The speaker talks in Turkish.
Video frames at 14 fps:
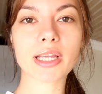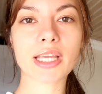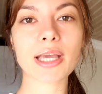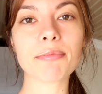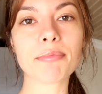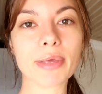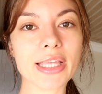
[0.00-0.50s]

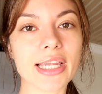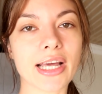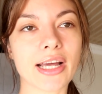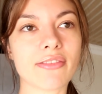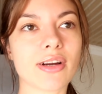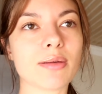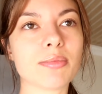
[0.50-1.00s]
gereken
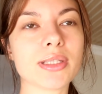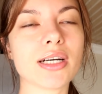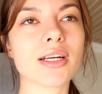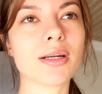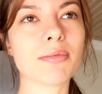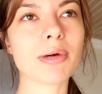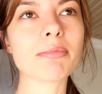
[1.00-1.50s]
mailler var. Bir de
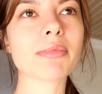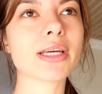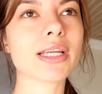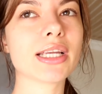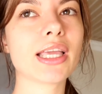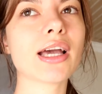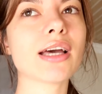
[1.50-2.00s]
aramam
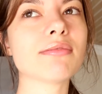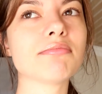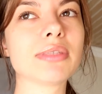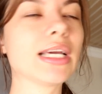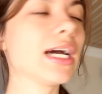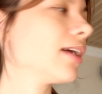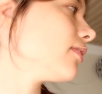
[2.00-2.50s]

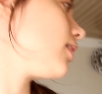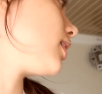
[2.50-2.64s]
gereken bir yer